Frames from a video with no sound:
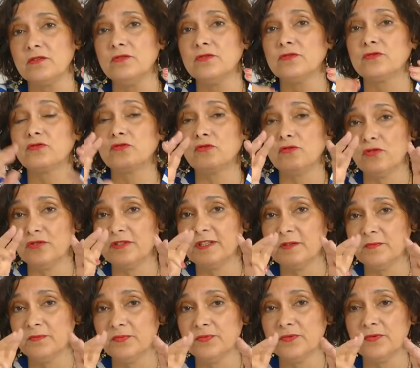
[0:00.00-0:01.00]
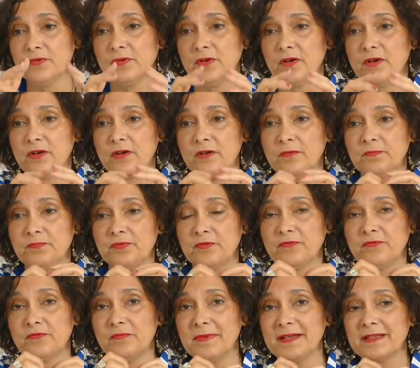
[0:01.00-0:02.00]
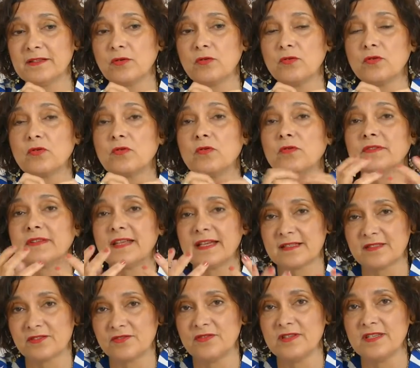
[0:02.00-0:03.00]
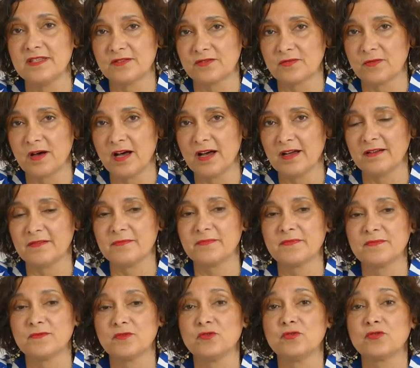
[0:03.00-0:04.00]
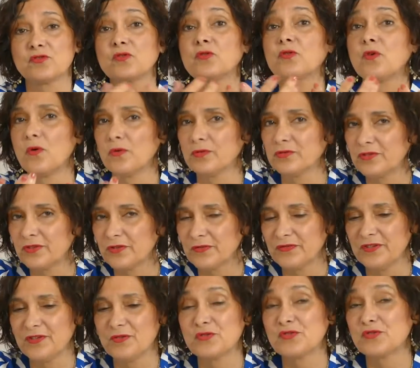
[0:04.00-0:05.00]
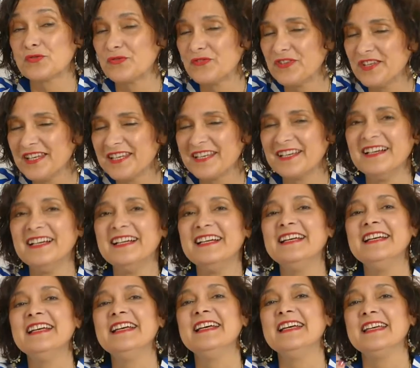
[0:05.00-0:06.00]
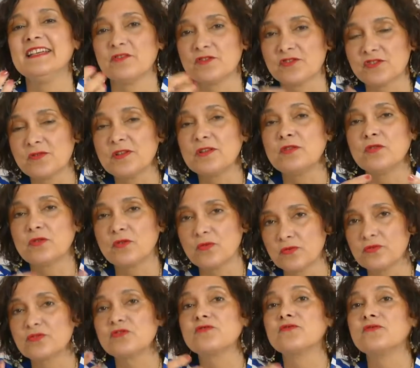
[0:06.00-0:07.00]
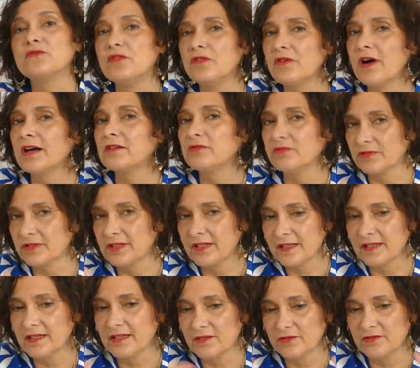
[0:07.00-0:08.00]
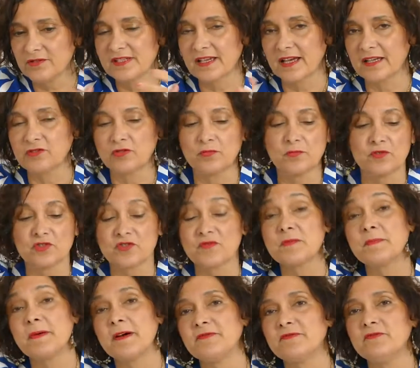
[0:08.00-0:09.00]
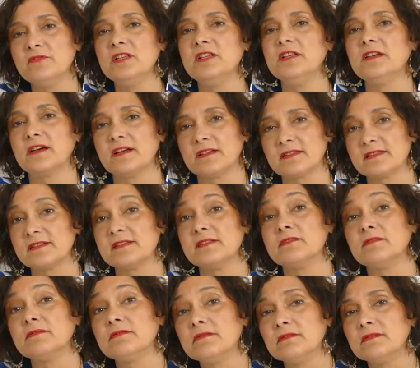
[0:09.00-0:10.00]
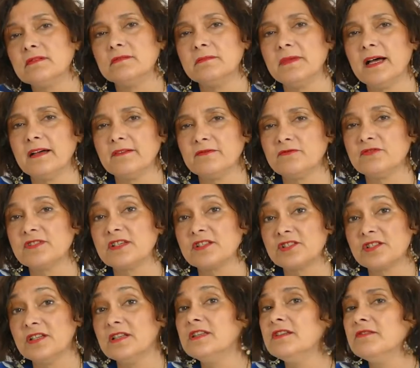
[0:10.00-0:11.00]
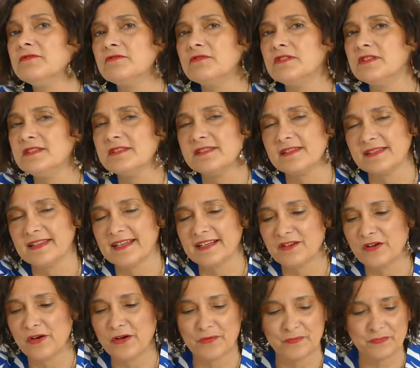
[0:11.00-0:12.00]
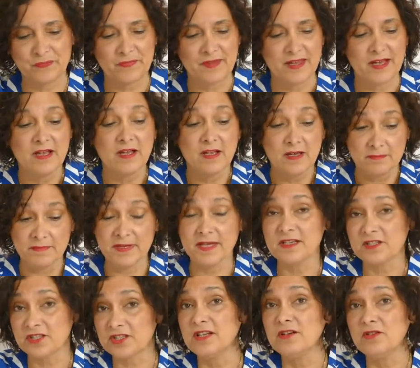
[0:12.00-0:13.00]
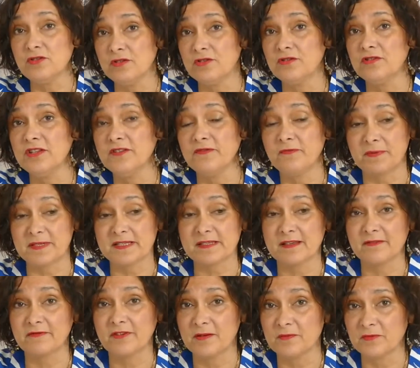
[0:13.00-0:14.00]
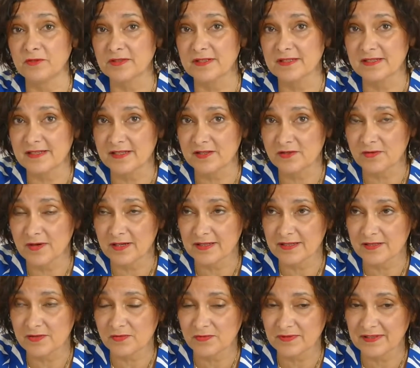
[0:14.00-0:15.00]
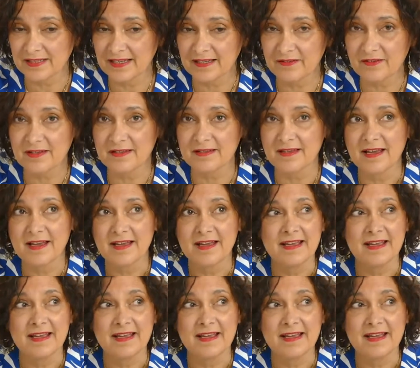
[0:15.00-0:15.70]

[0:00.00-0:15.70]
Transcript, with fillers: le, tout le début euh, pour vous mettre le contexte de l'histoire, de ce conte philosophique. Et ensuite, le conte, je vous le raconterai euh, directement. Je ne vais pas vous le lire, hein, sinon bah, vous achetez le livre, vous le lisez, d'accord Mais achetez-le, le livre, parce qu'il y a vraiment des histoires qui sont très